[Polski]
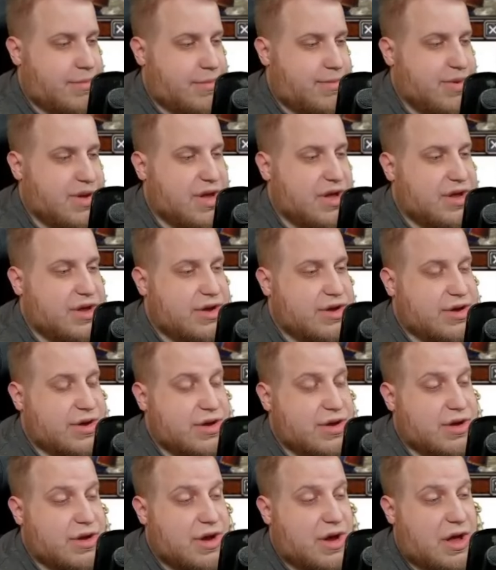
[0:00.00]
5
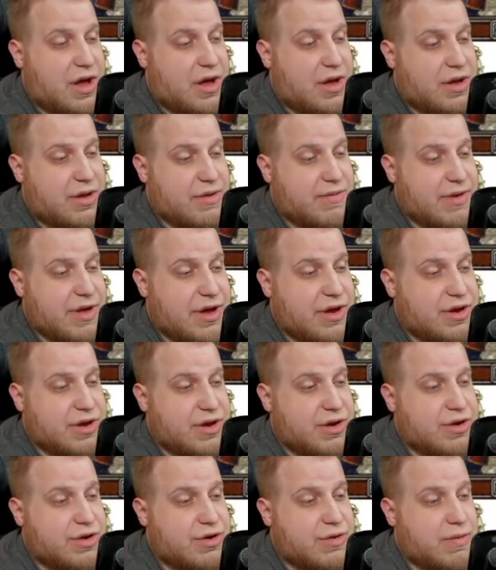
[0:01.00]
życia,
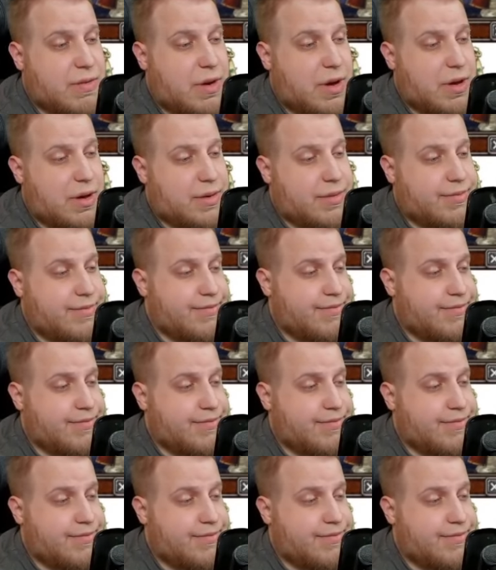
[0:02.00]
12 siła.